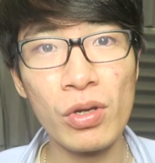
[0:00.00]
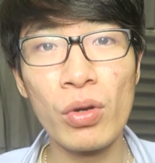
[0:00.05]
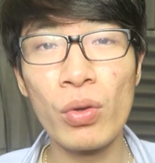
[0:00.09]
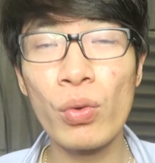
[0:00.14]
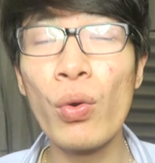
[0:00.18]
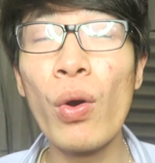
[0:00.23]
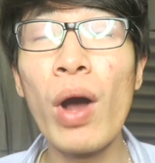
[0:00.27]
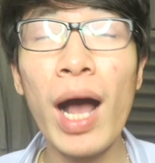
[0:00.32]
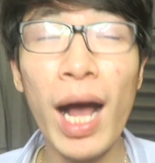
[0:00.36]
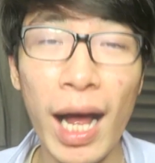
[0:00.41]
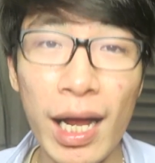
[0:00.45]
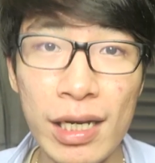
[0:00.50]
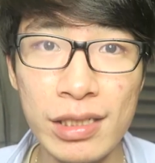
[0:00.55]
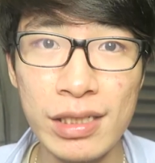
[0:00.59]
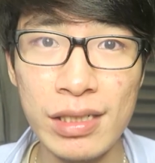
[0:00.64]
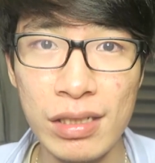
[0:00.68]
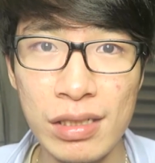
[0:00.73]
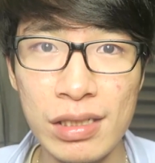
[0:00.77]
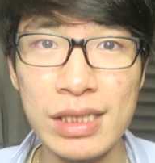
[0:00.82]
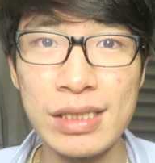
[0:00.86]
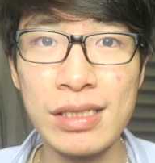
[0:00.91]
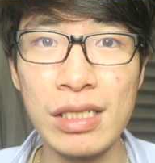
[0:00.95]
gue
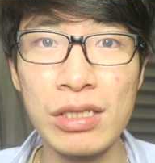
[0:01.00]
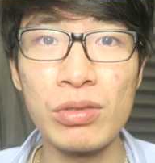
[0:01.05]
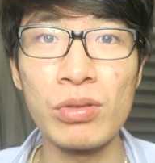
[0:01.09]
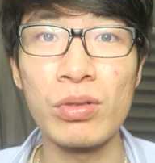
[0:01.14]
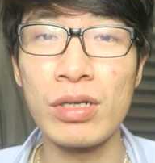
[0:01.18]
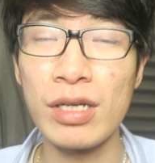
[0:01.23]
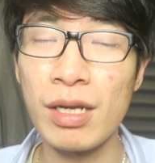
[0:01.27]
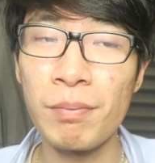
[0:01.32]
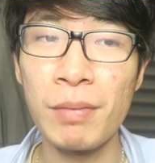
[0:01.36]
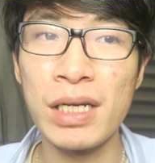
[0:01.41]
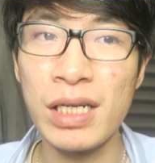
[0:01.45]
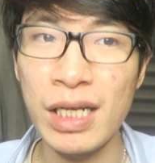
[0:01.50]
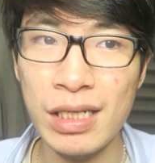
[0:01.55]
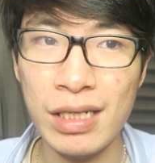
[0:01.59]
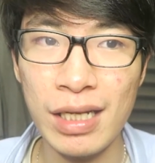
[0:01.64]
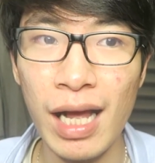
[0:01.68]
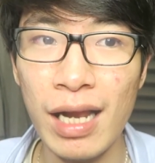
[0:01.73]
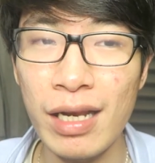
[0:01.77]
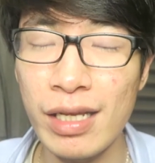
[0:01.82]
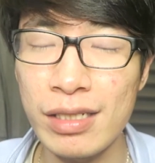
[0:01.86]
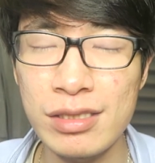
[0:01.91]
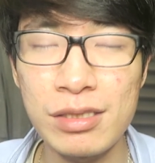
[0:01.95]
hadir di situ, nemenin
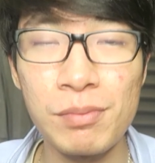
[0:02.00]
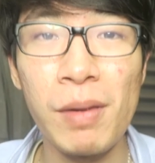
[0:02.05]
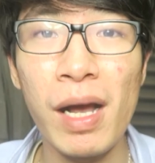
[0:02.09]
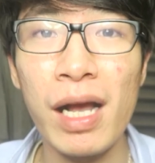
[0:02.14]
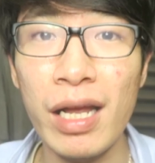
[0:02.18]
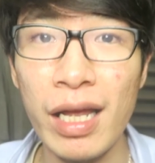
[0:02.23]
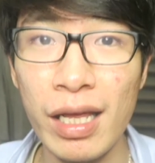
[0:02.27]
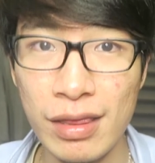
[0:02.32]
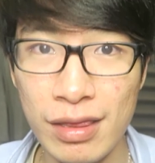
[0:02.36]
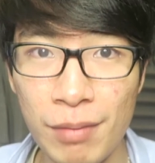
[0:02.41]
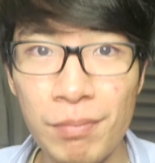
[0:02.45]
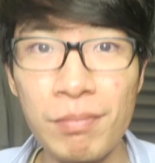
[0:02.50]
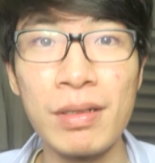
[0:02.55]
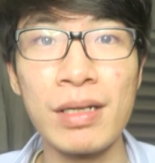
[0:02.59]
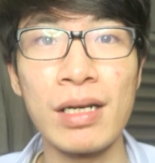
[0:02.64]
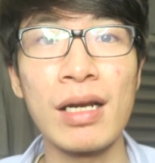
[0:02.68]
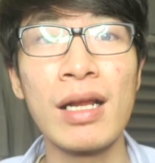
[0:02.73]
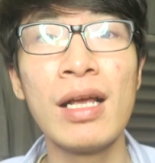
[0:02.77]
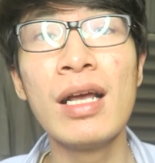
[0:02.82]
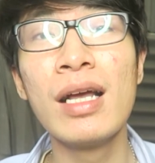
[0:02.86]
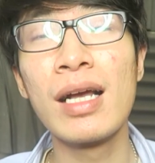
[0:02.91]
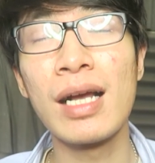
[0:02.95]
kalian sebagai temen,